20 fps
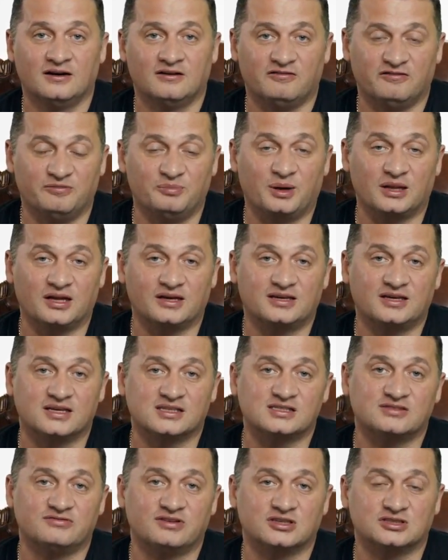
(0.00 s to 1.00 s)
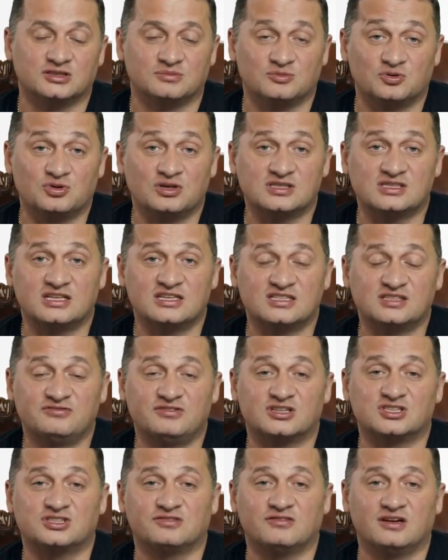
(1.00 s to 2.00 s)
в молоке свежем. Но если
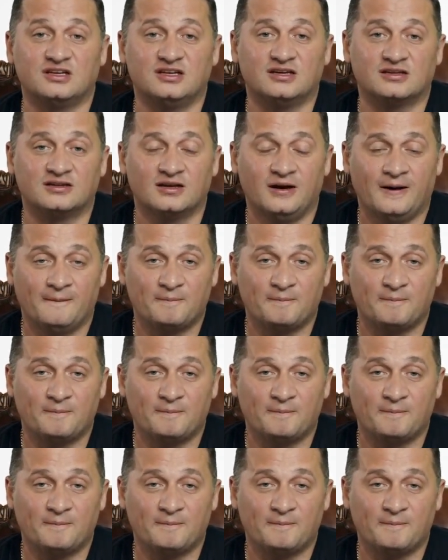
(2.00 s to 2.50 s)
свежего нет,